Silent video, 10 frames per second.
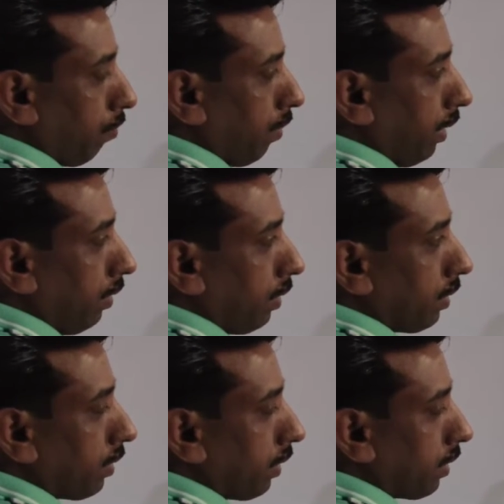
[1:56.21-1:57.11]
माइनस
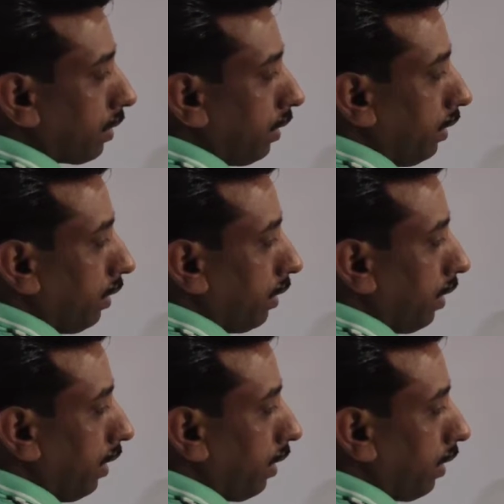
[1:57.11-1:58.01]
सिक्सटीन
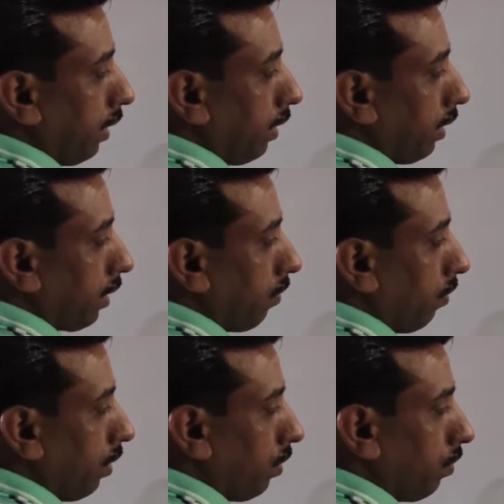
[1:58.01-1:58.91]
ग्रेटर देन
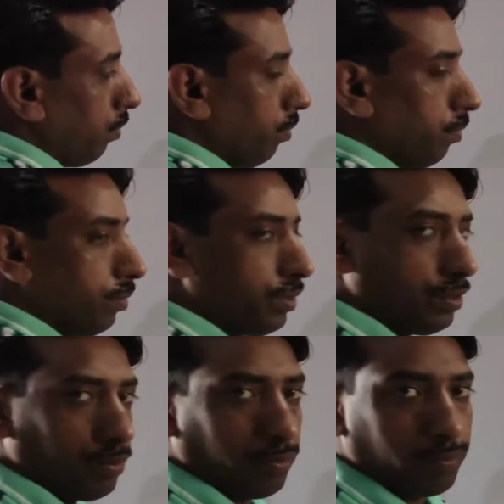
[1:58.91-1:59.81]
इक्वल टू
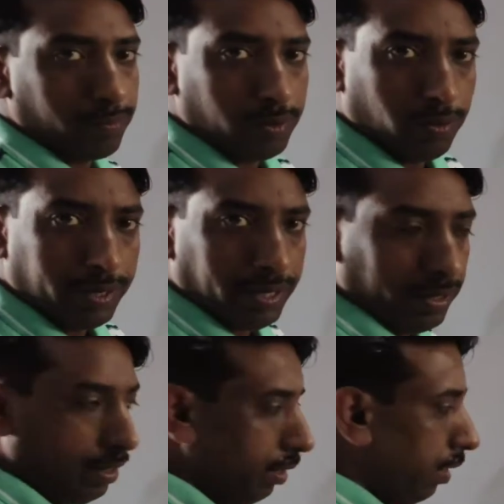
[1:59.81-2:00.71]
ज़ीरो ओके
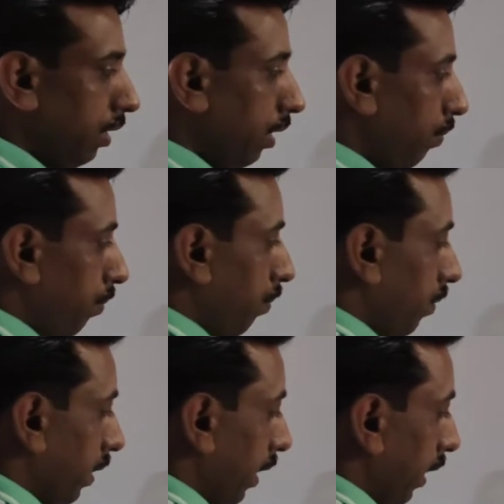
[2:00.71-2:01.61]
अब
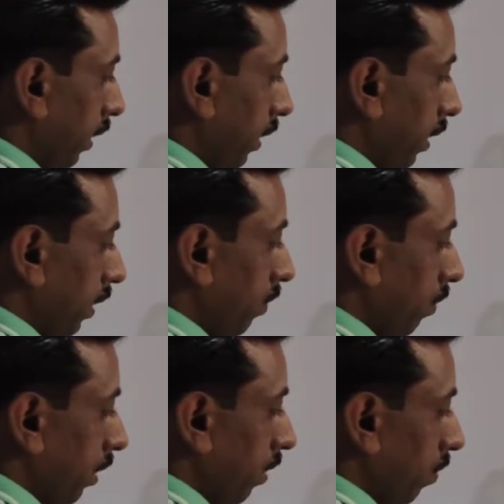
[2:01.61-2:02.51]
नाइन के
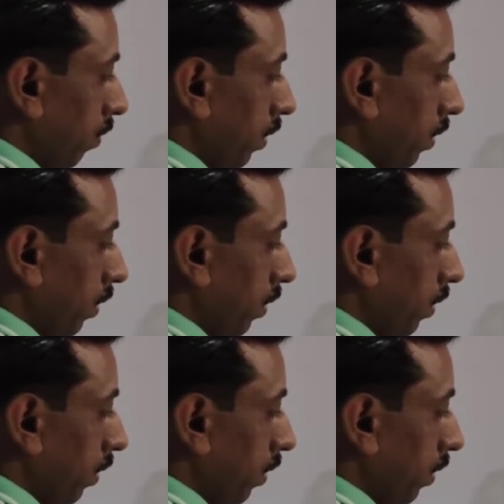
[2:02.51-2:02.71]
स्क्वेयर को